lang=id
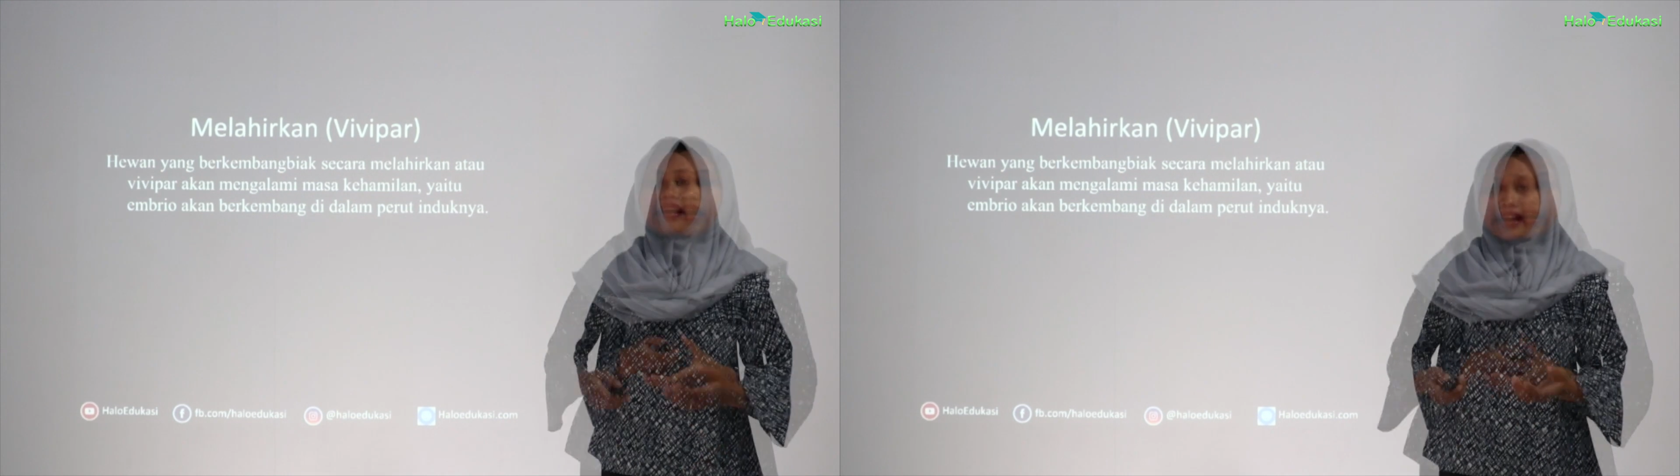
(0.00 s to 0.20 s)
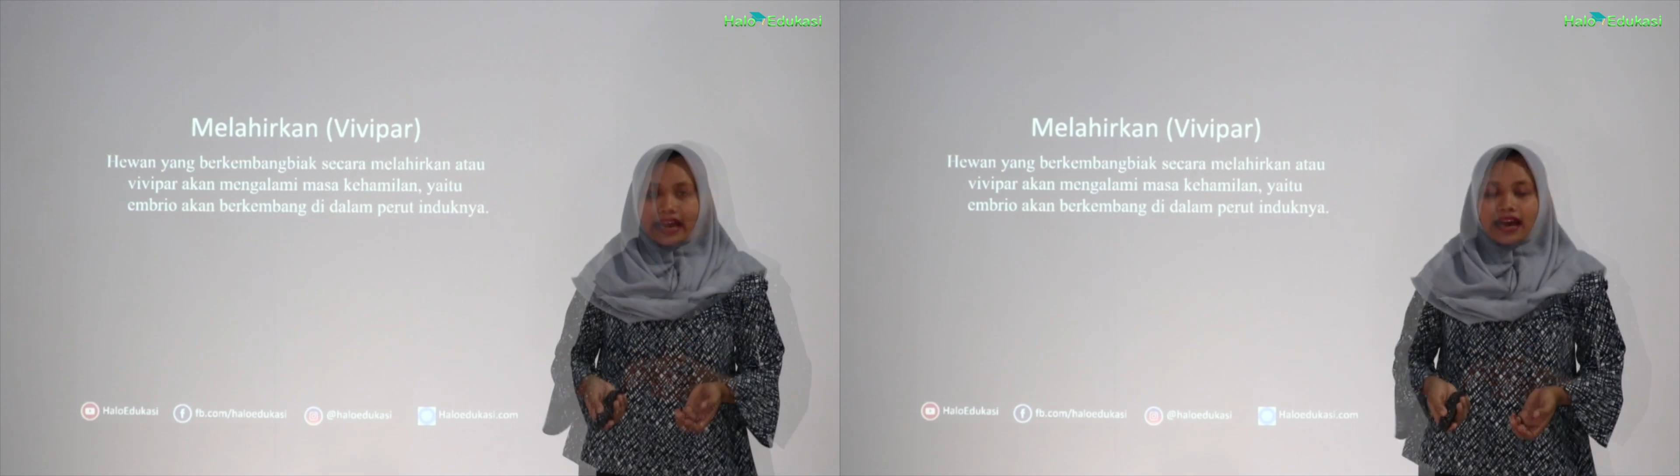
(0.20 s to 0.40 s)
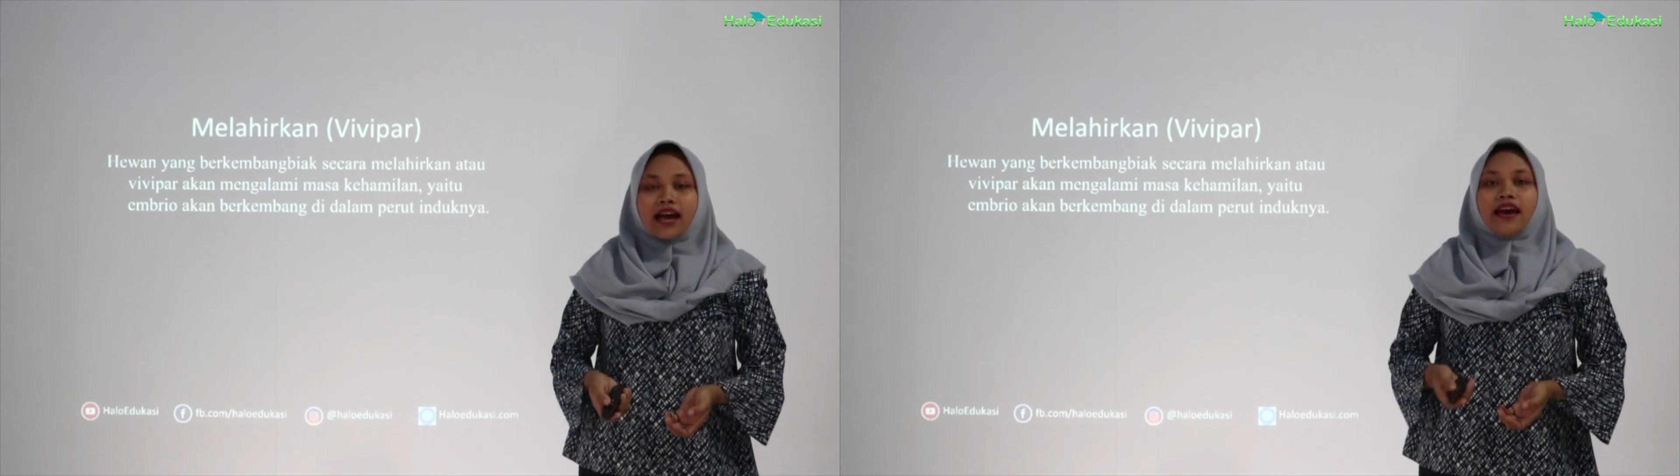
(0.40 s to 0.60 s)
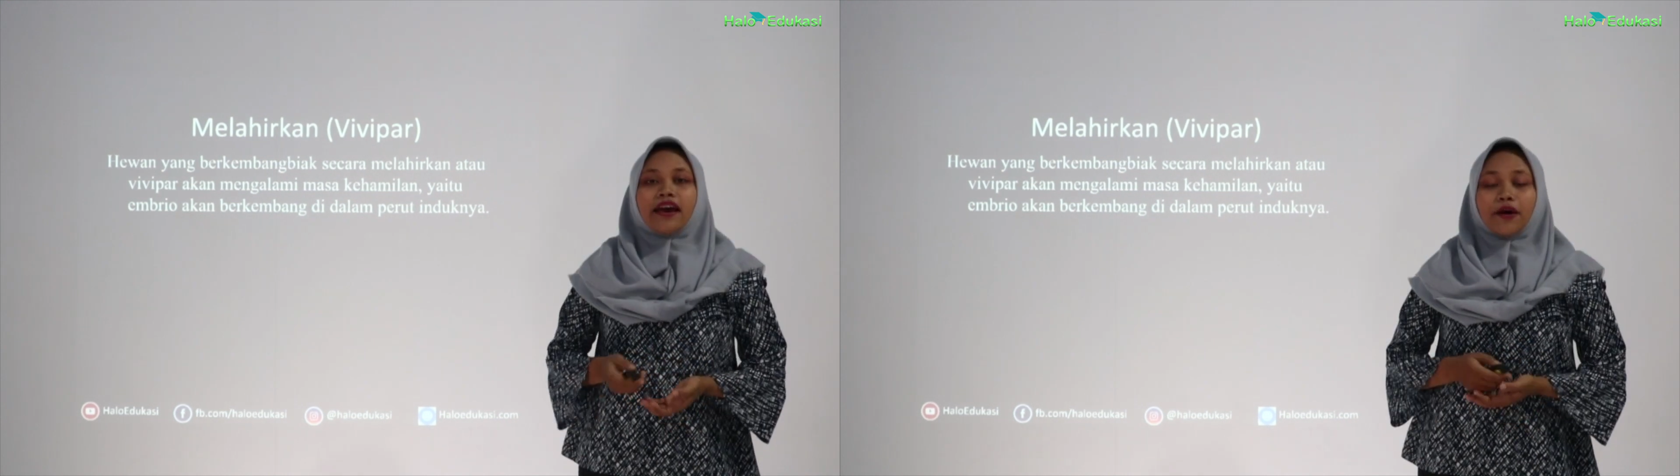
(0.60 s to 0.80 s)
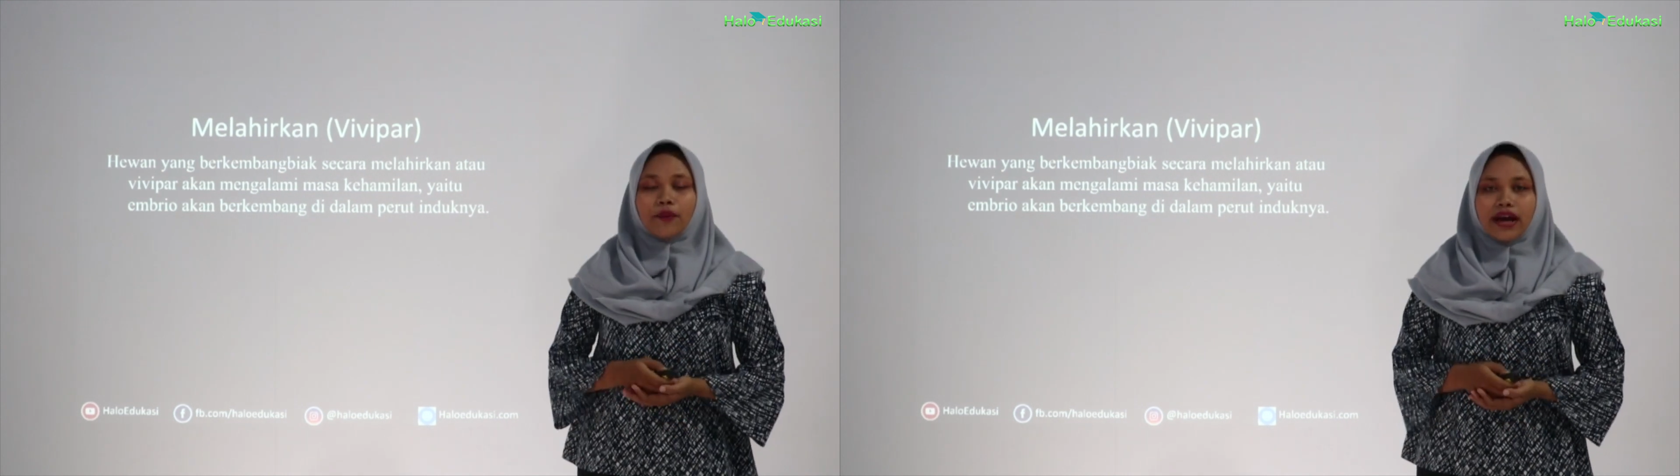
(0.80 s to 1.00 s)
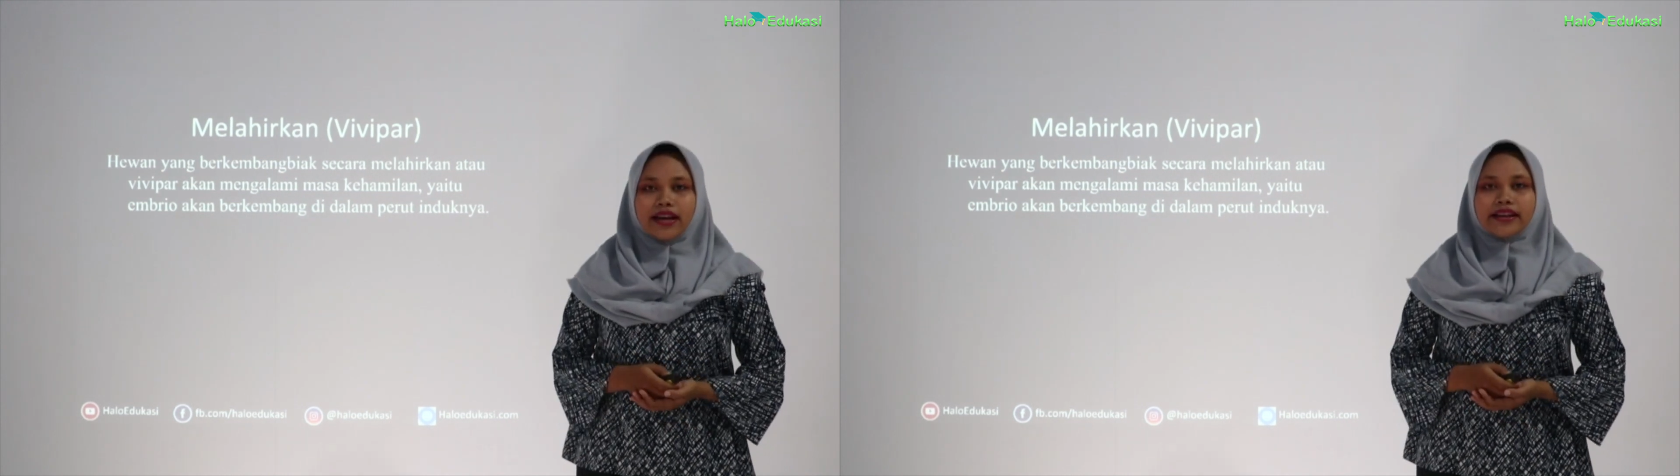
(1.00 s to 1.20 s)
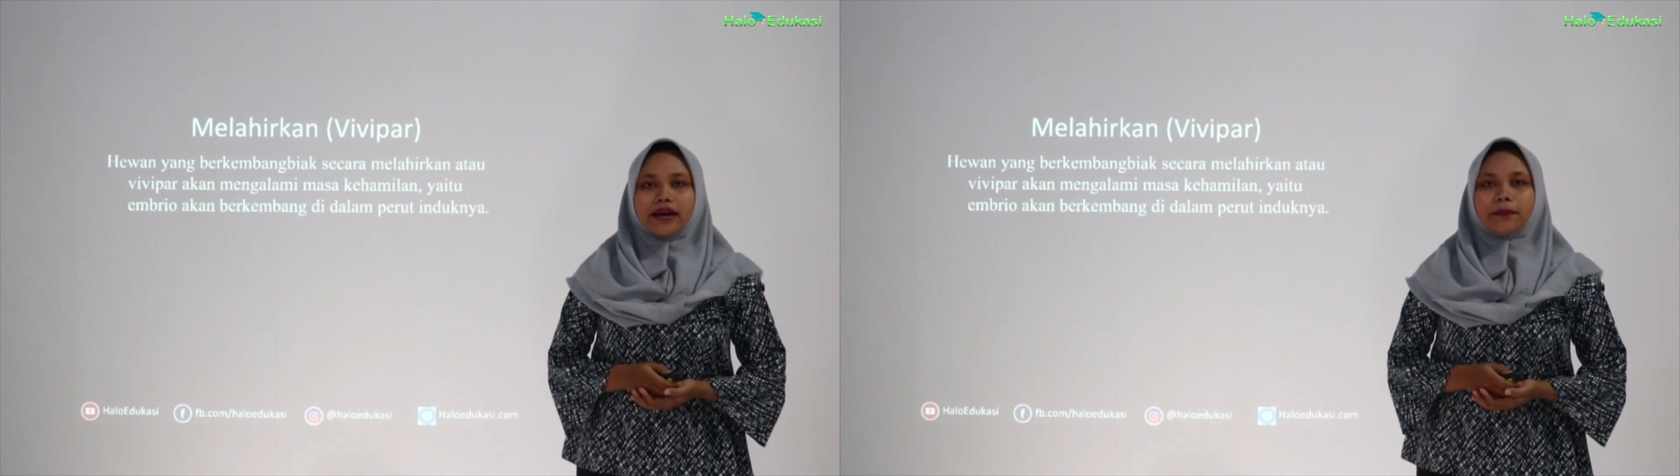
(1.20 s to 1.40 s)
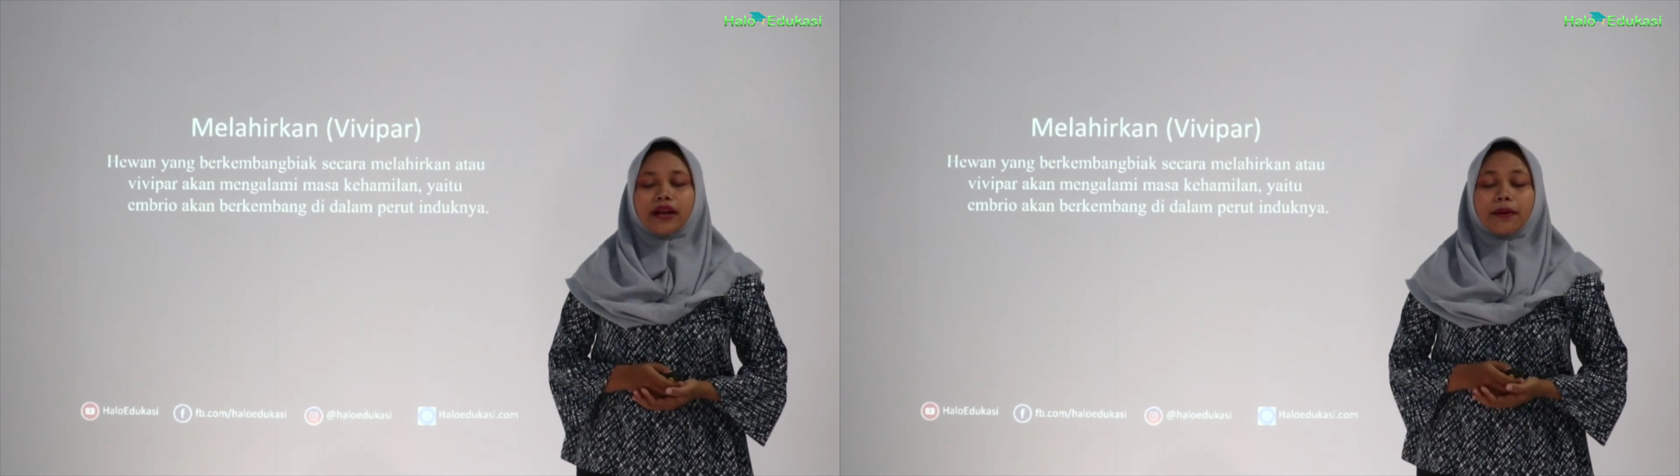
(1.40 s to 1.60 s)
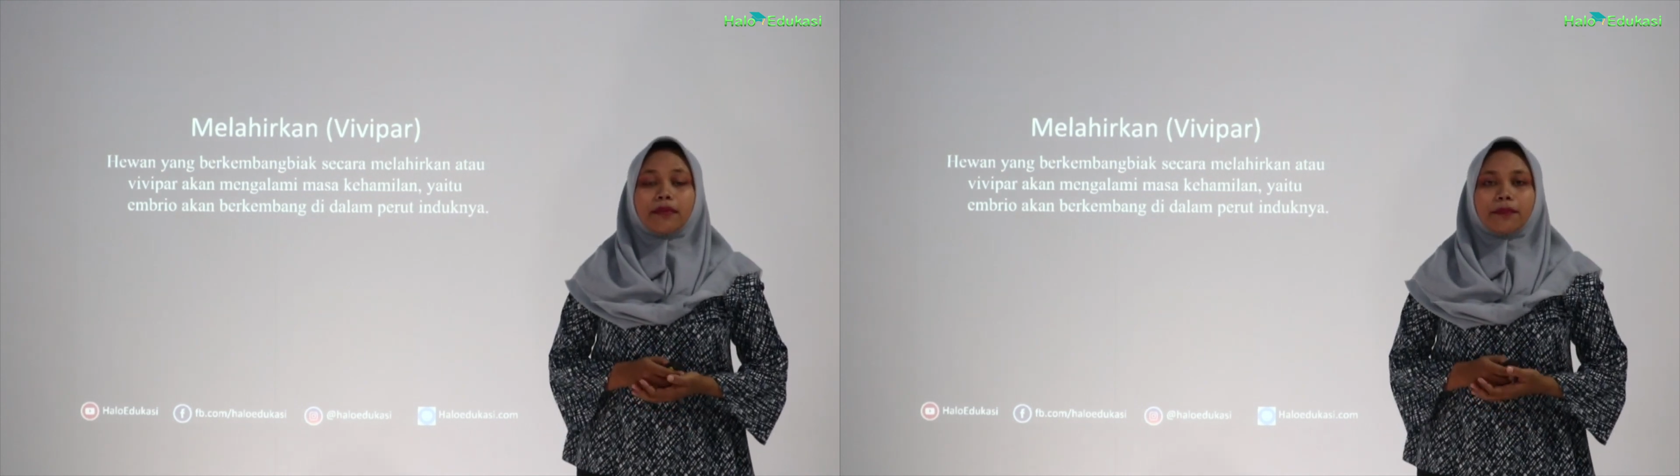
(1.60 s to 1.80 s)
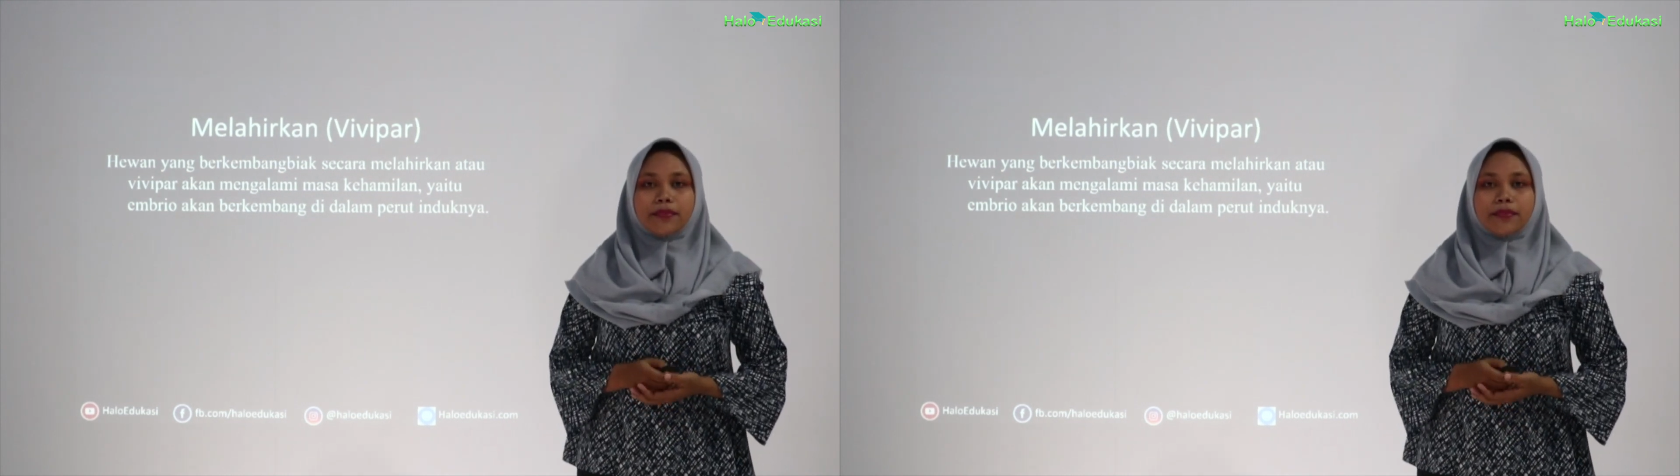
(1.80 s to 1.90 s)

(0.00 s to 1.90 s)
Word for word: Nah, hewan yang berkembang